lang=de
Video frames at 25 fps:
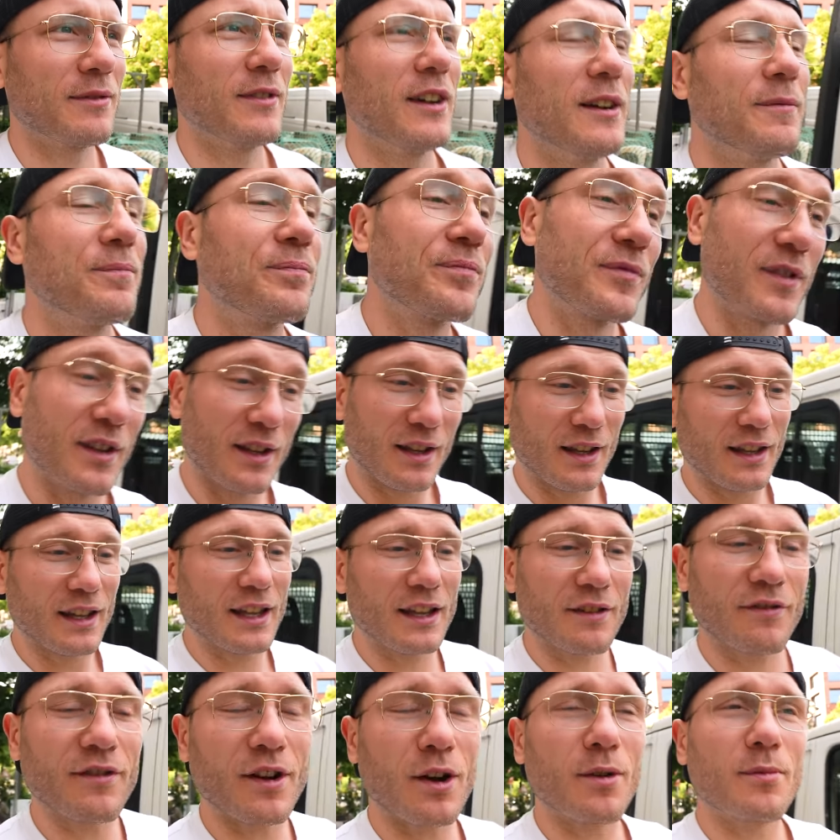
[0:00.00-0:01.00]
dich mal.
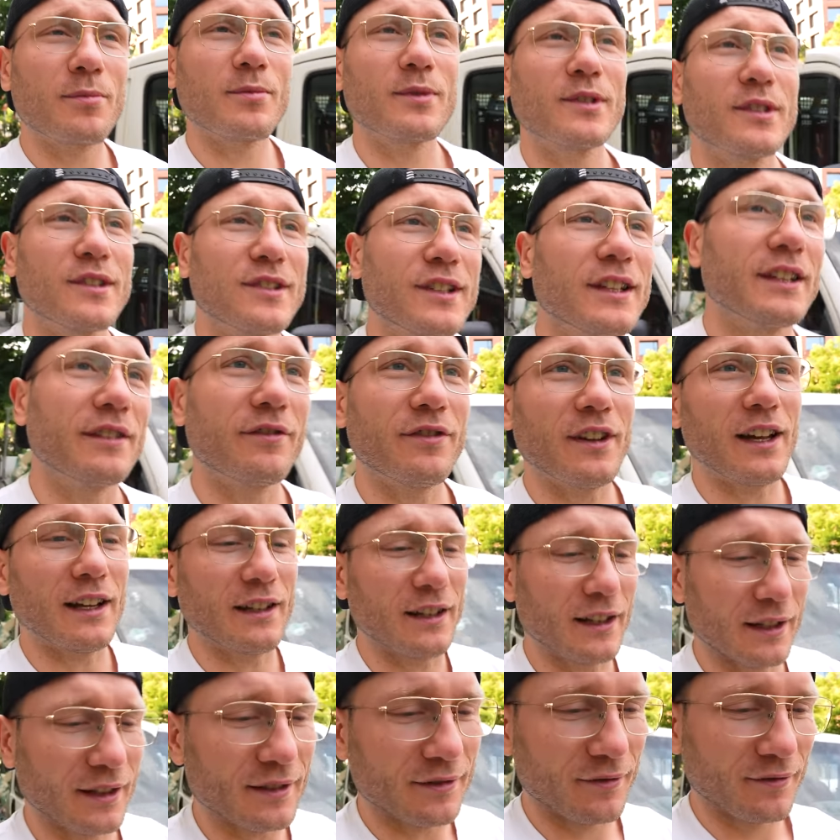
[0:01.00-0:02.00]
Ich war um 10
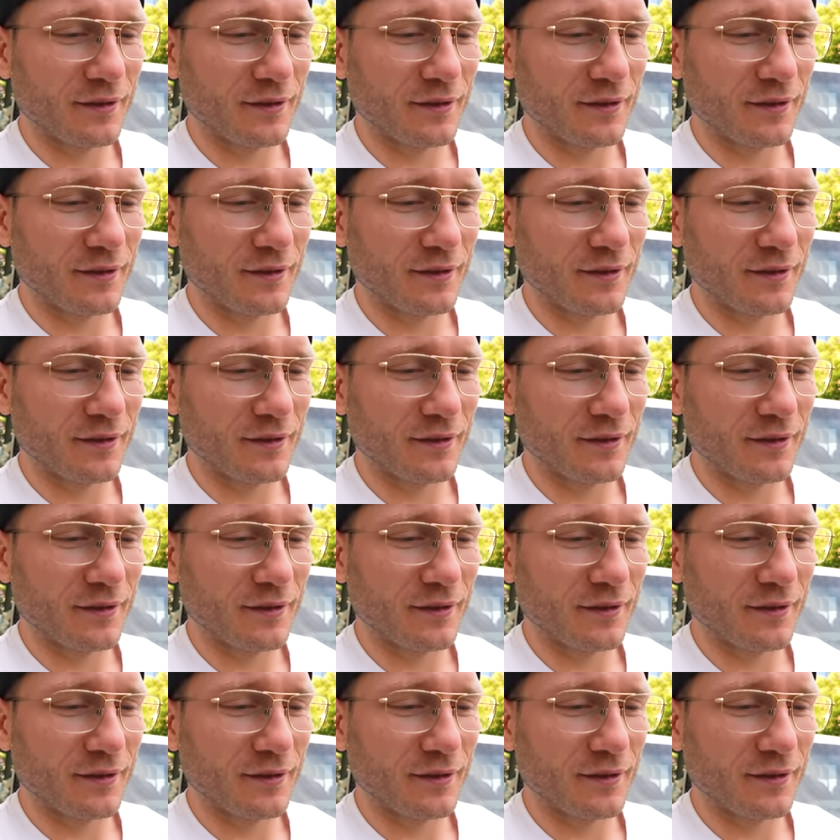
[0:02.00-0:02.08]
fertig